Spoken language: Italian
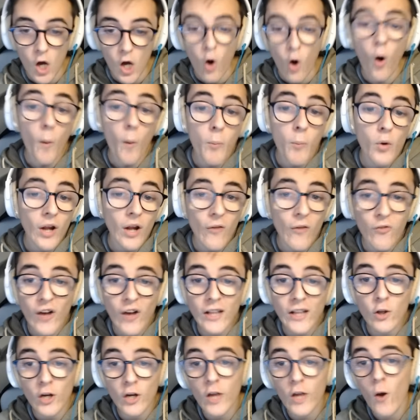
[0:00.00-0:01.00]
Oppure il
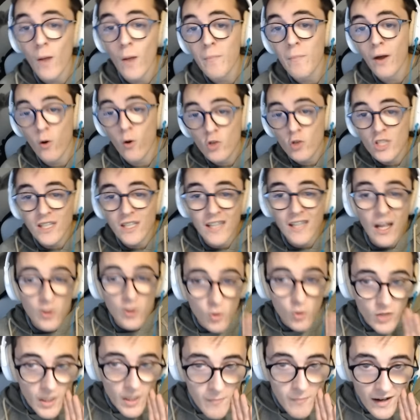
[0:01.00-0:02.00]
fatto che io abbia così
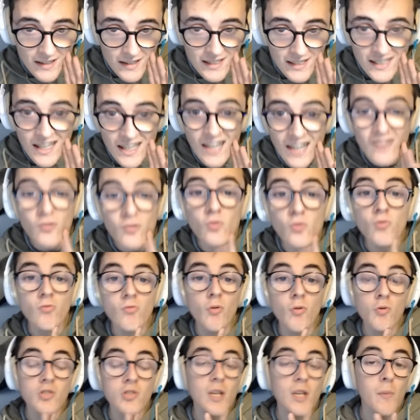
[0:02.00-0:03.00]
tanto diamante da
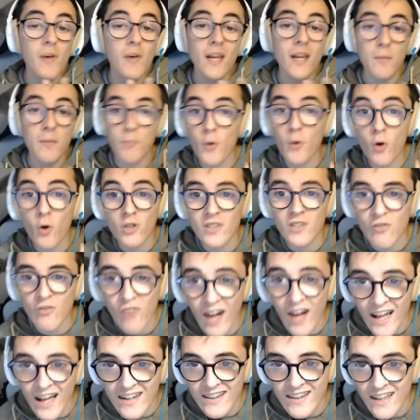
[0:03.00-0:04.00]
non sapere più cosa
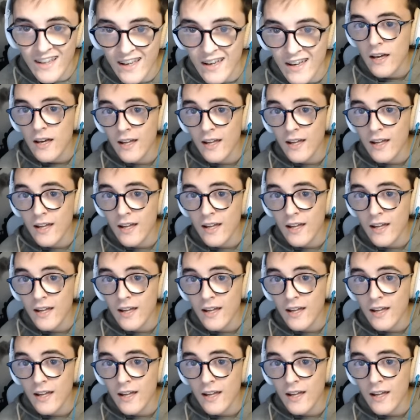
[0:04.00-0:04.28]
farne.